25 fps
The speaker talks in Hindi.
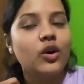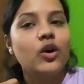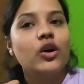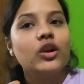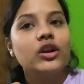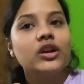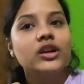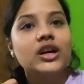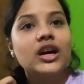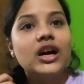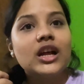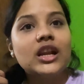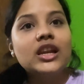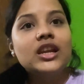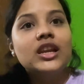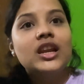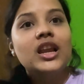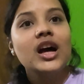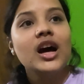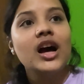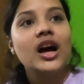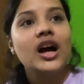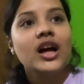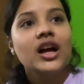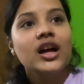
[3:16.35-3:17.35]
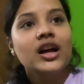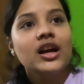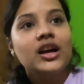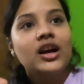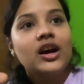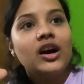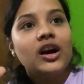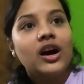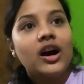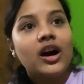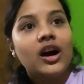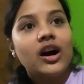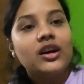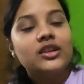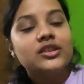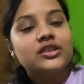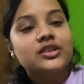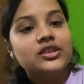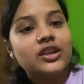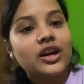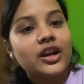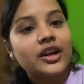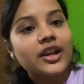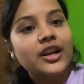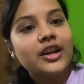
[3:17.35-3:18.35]
और कल ना
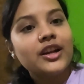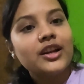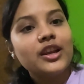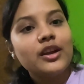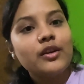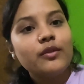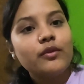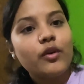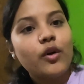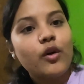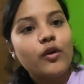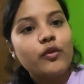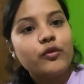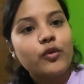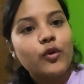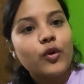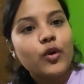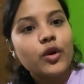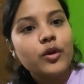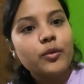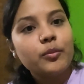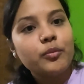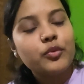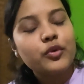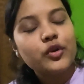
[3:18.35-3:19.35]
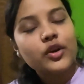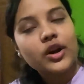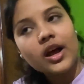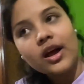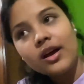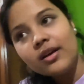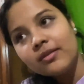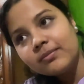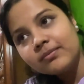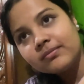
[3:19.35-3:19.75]
सडनली वो फ़ोन पूरा